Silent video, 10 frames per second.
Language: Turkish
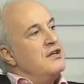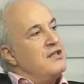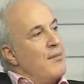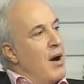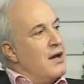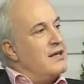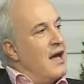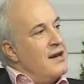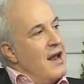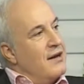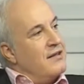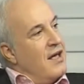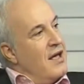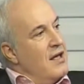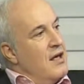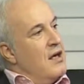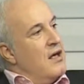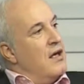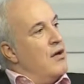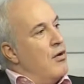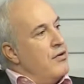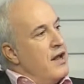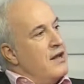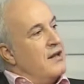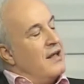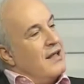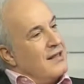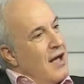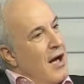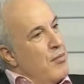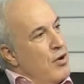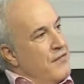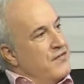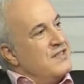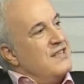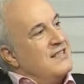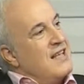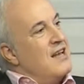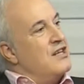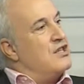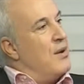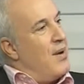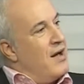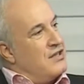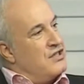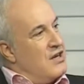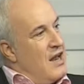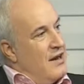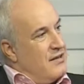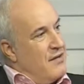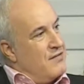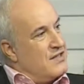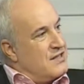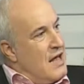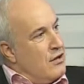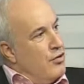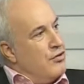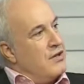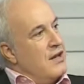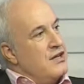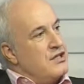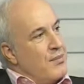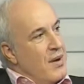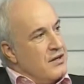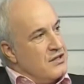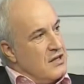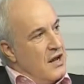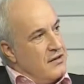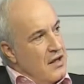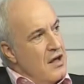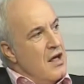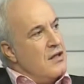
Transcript: işte mankenlerde e, örneğin e, daha böyle fiziksel iş yapan kişilerde, fiziksel görüntüyle iş yapan kişilerde